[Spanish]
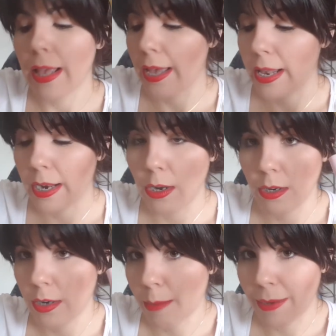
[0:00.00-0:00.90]

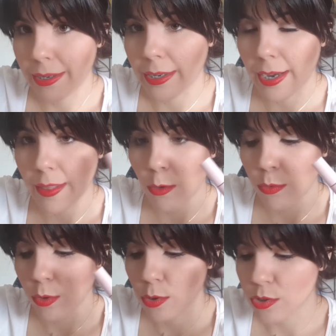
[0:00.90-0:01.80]
El, además que cada
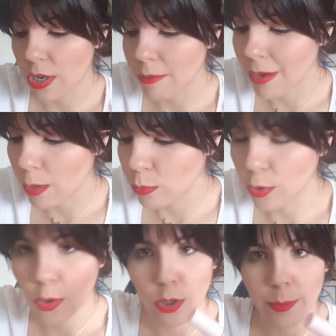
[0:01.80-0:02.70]
uno costaba
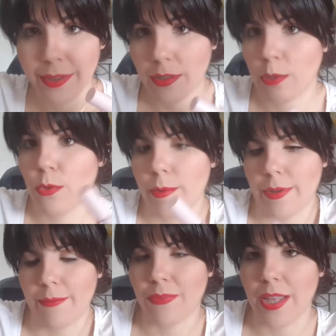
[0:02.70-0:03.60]
1,99.